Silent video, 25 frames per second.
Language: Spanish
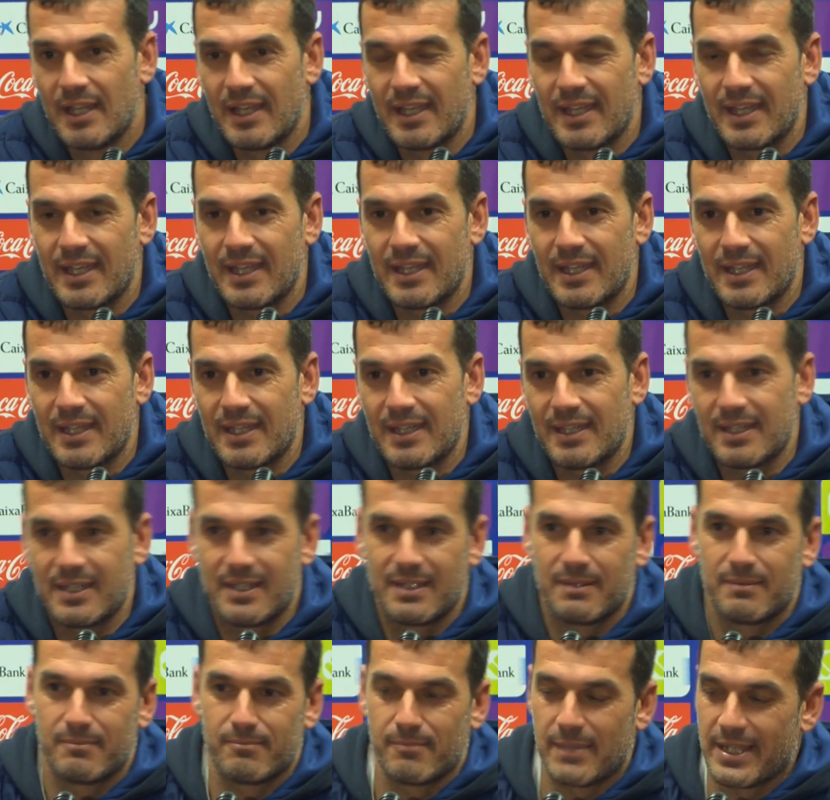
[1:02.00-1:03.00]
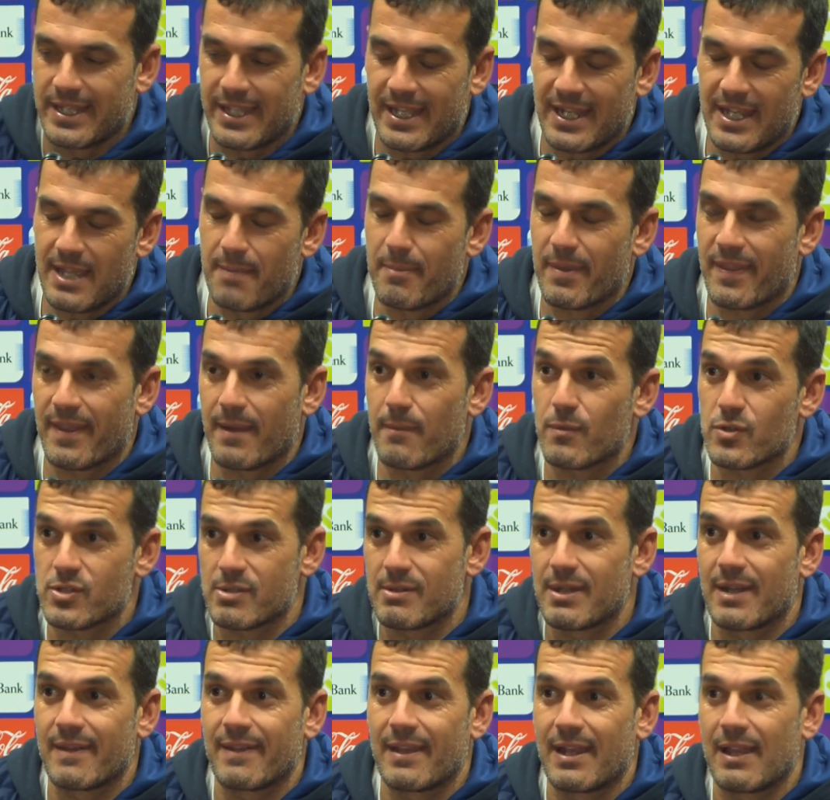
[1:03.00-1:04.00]
eh, mañana ya empezaremos a
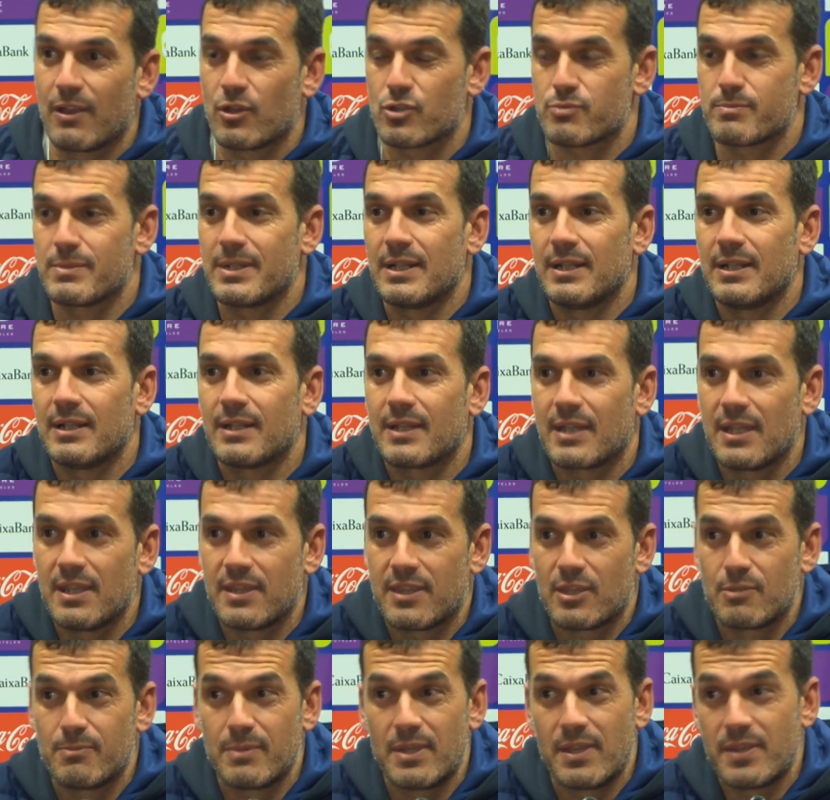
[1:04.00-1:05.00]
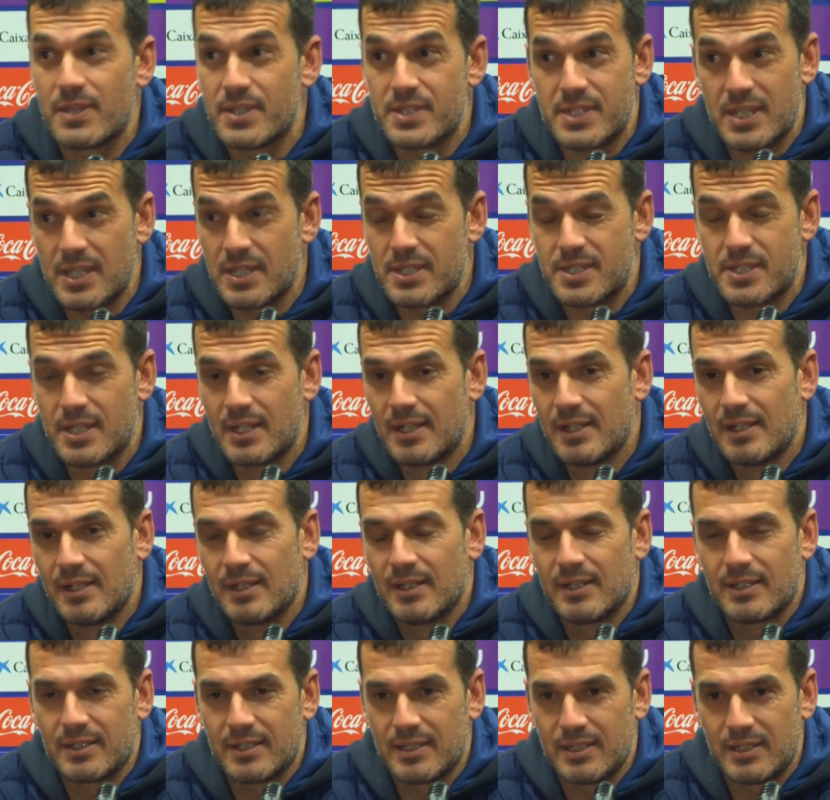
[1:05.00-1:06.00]
hablar de la 2015-2016
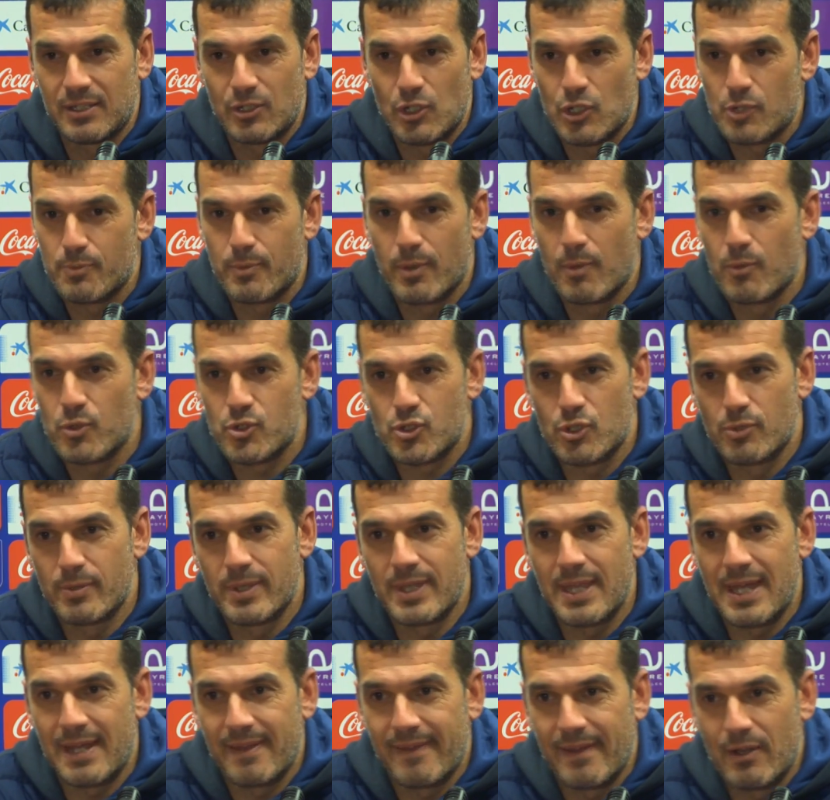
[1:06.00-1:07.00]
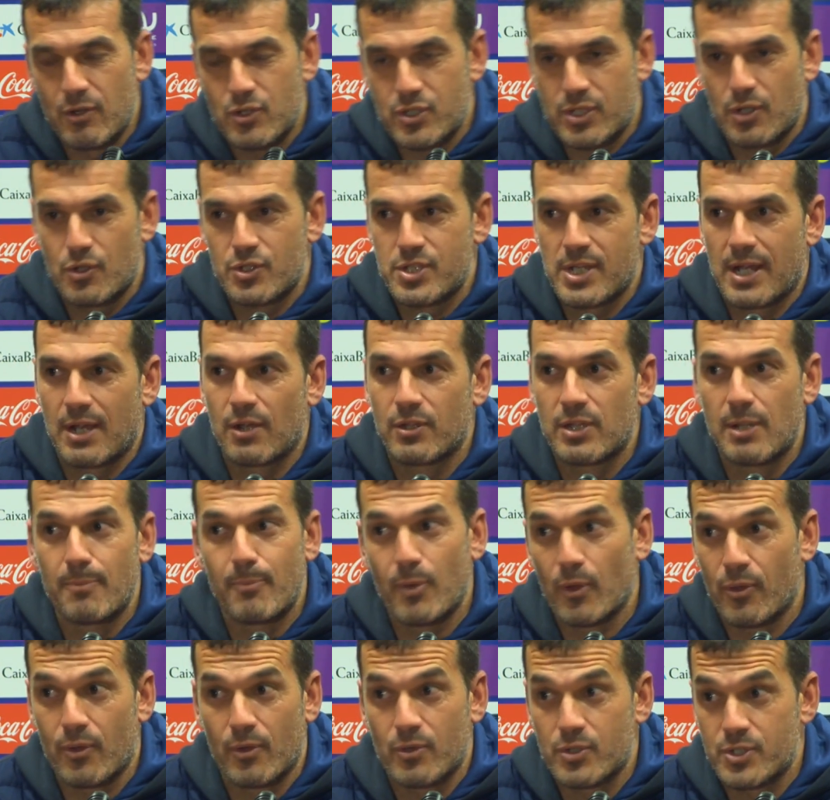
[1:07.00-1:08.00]
y no nos podemos olvidar de los que nos sacaron del pozo.